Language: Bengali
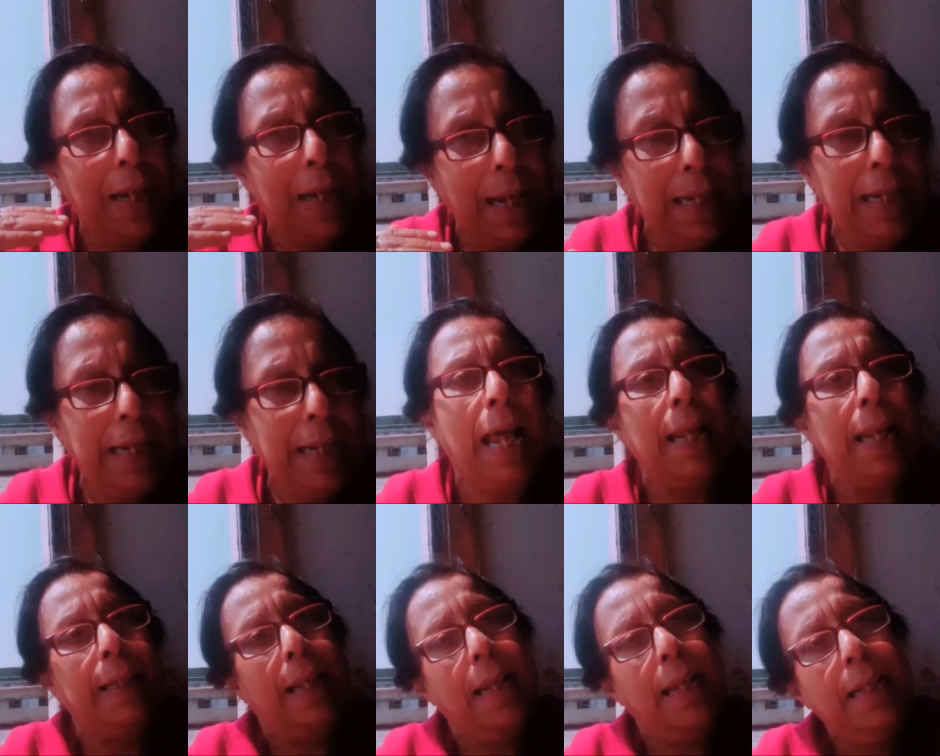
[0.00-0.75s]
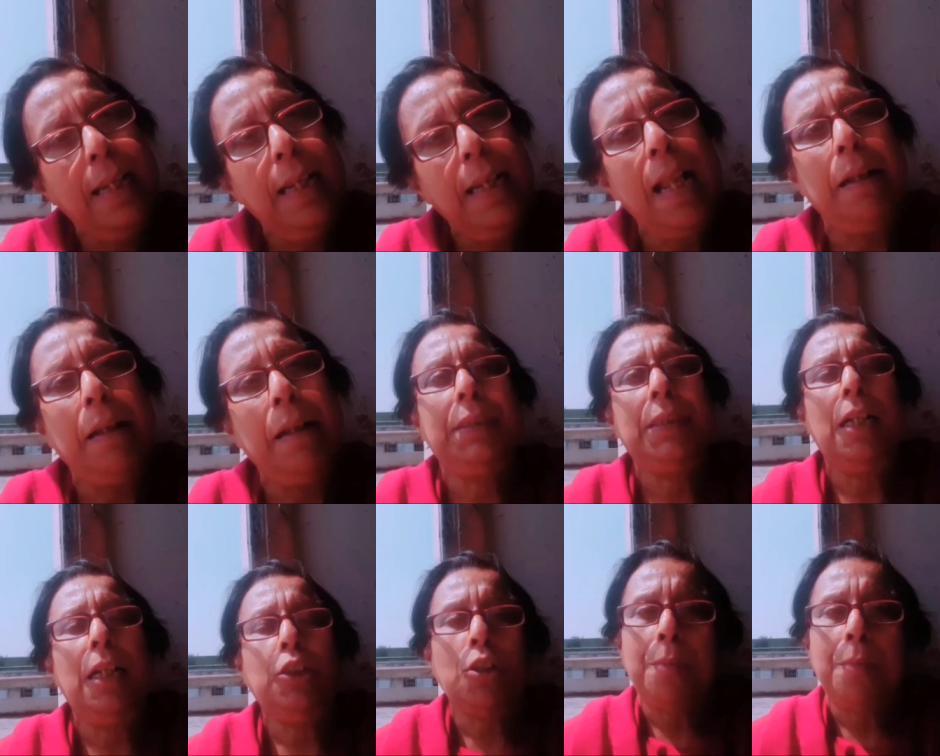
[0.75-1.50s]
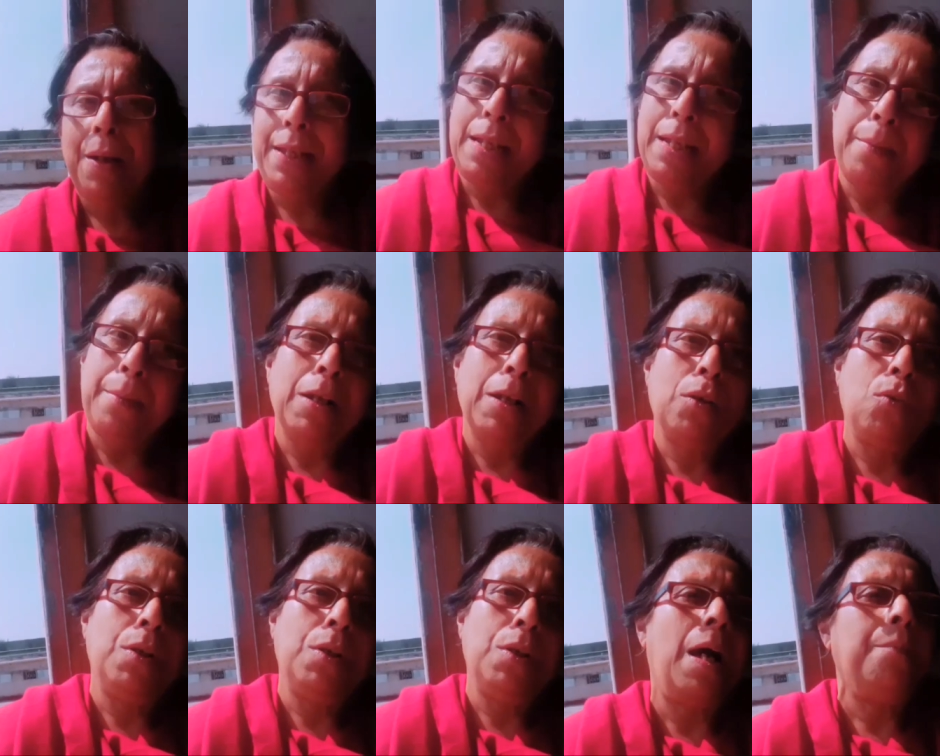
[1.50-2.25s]
ডেইলি হ্যাঁ ডেইলি লাইফস্টাইল সবাই আমরা
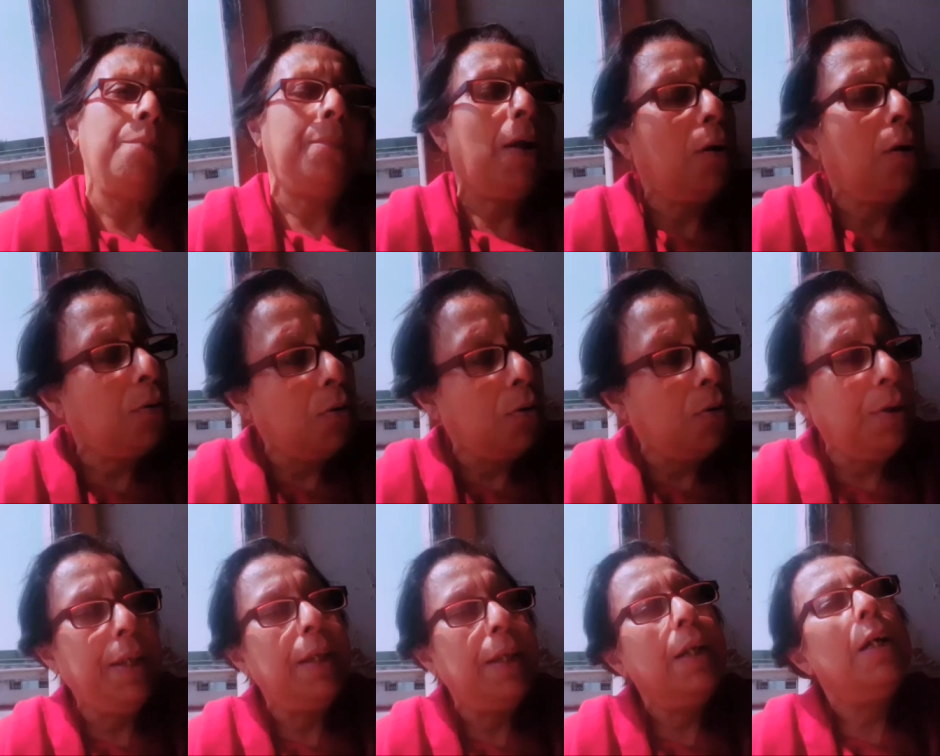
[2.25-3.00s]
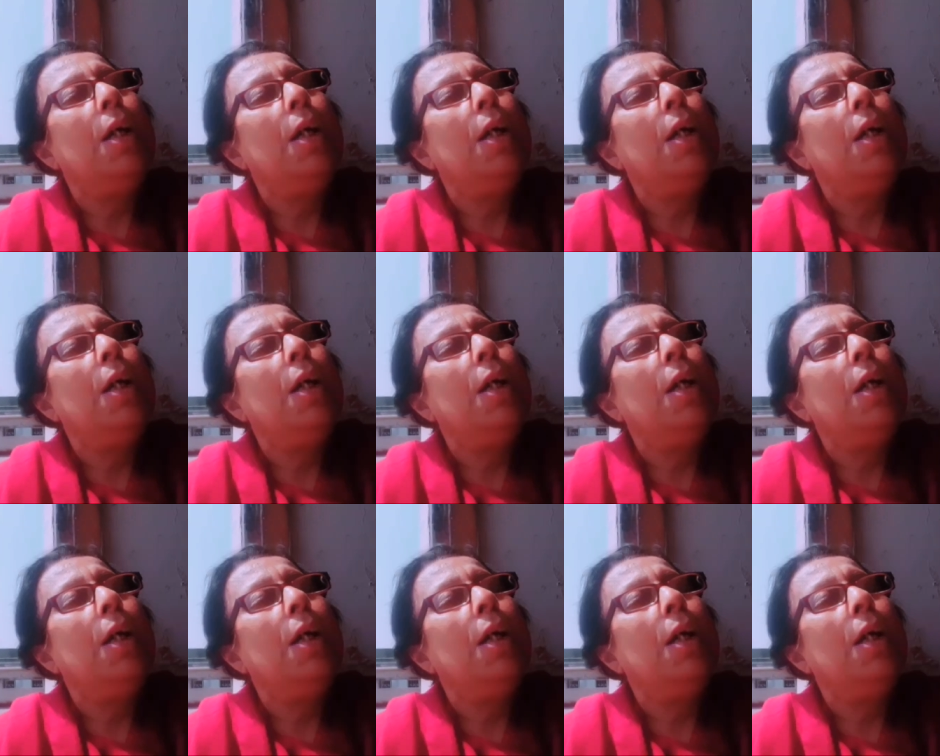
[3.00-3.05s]
করি আমরাও করি